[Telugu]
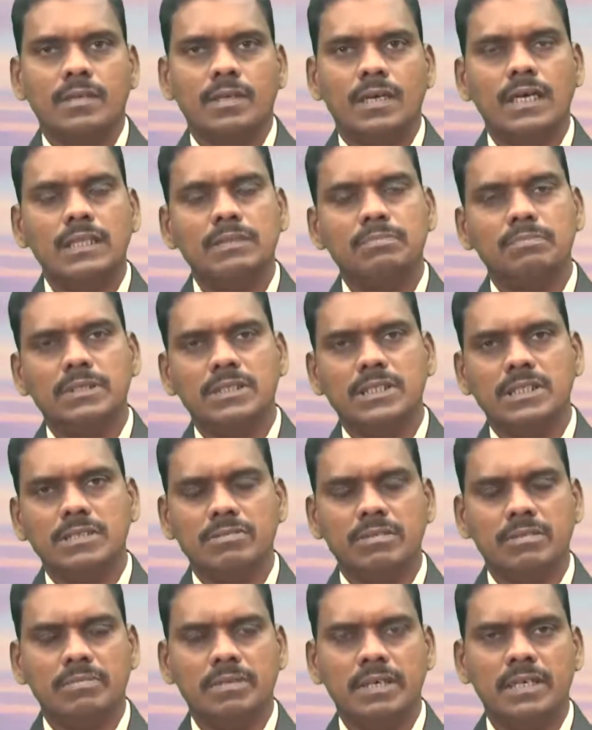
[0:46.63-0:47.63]
ఆత్మీయ
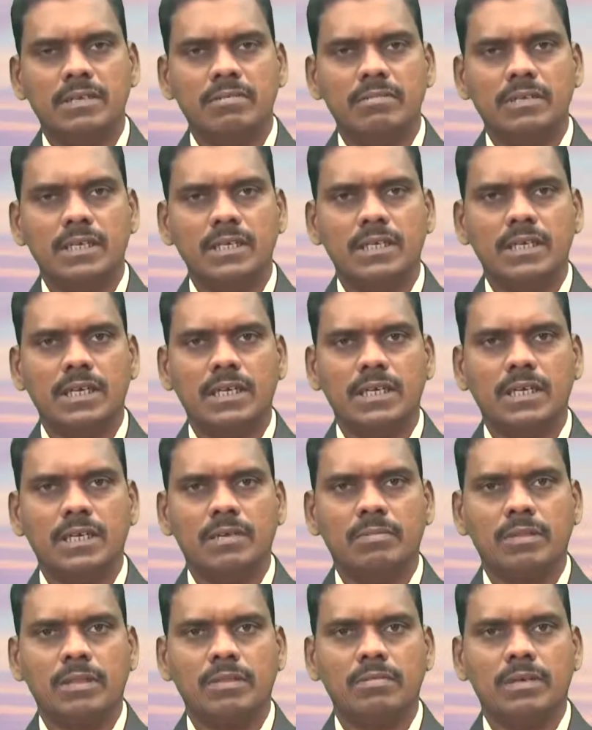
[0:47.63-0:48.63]
జీవితమైనటువంటి
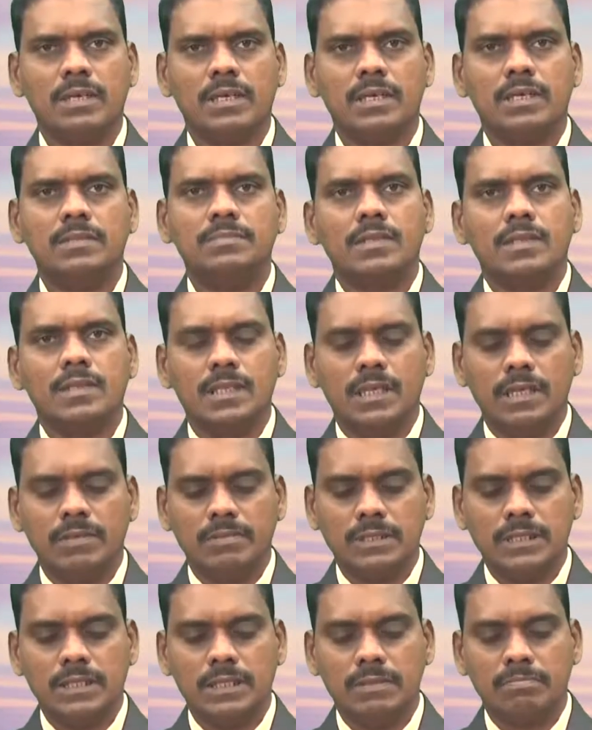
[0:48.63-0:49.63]
కార్యక్రమాల ద్వారా
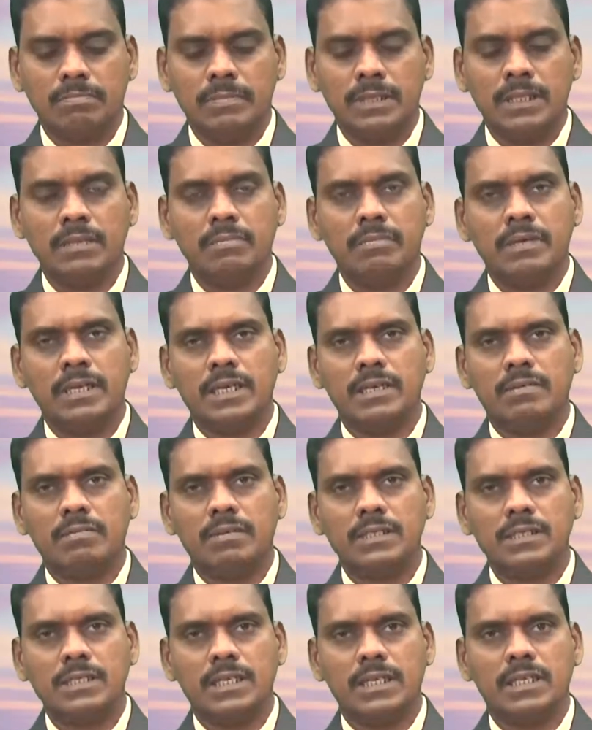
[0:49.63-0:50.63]
దైవ
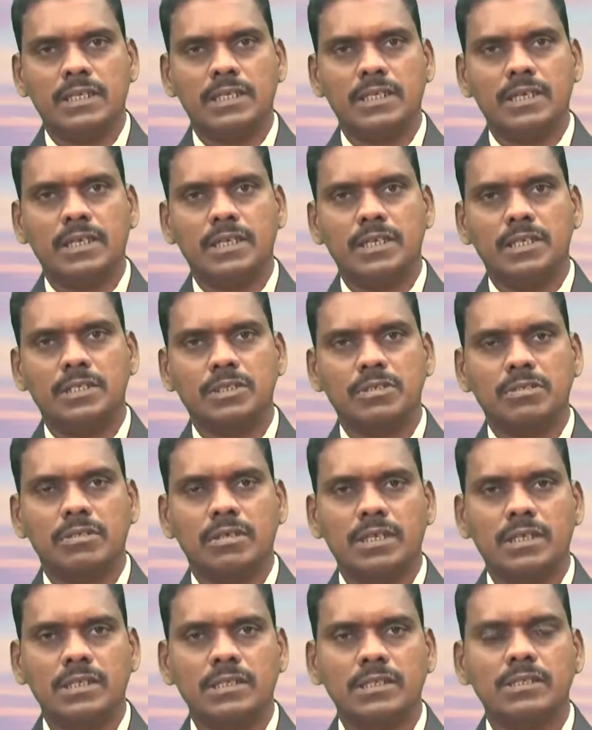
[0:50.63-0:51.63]
సంబంధమైనటువంటి సంగతులు
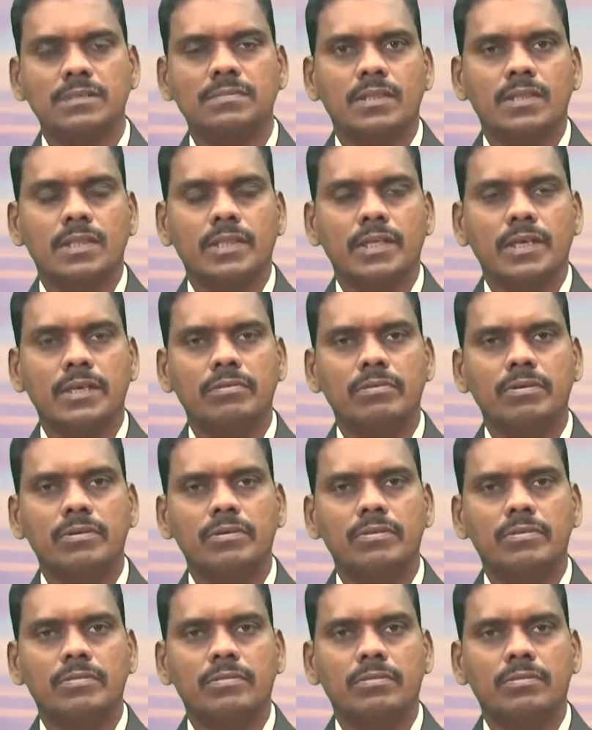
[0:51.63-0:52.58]
నేర్చుకోవడానికి దేవుడు